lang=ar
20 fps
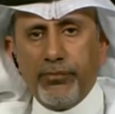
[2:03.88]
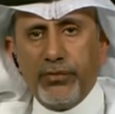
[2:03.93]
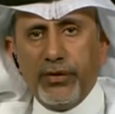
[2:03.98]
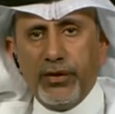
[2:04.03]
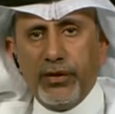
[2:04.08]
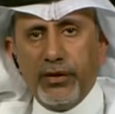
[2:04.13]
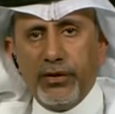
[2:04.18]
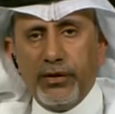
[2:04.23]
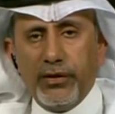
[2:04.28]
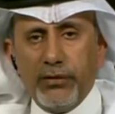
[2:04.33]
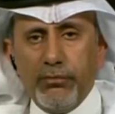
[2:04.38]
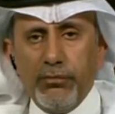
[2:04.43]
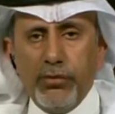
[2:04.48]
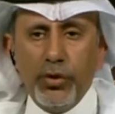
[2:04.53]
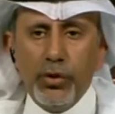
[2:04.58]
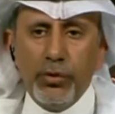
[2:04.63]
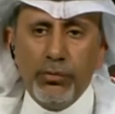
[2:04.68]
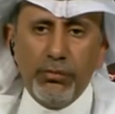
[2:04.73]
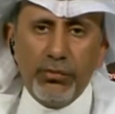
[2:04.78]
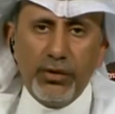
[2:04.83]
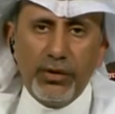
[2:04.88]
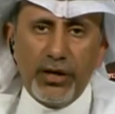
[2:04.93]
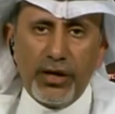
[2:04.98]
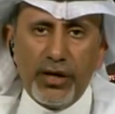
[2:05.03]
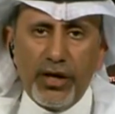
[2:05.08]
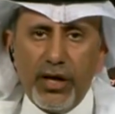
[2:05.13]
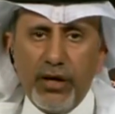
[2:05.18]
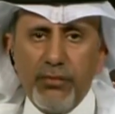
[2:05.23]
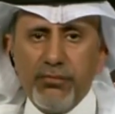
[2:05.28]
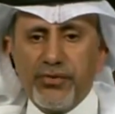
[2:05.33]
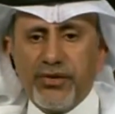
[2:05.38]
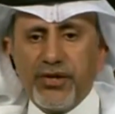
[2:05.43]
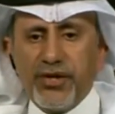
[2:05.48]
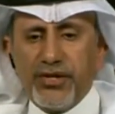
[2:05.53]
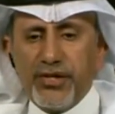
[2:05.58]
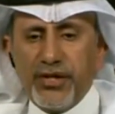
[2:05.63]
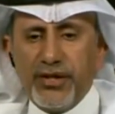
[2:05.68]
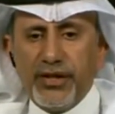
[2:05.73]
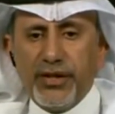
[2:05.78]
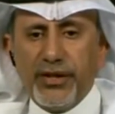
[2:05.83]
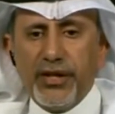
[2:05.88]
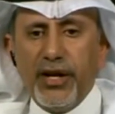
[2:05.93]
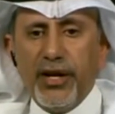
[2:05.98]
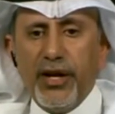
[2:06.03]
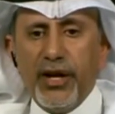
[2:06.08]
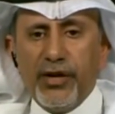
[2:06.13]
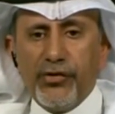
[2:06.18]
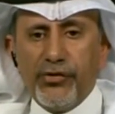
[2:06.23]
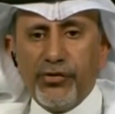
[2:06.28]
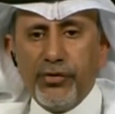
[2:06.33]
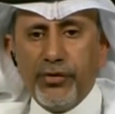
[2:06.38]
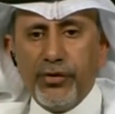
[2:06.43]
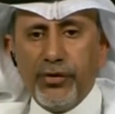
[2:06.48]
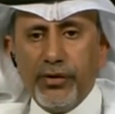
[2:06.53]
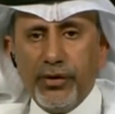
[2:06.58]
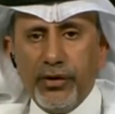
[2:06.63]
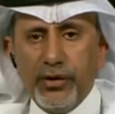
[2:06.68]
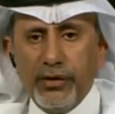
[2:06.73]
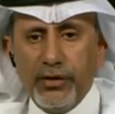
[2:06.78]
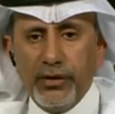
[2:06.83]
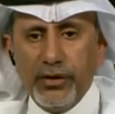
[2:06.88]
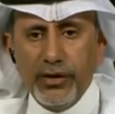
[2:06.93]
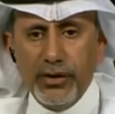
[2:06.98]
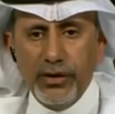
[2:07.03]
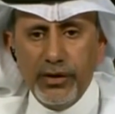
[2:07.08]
آه، منهم خمسة ستة عناصر آه،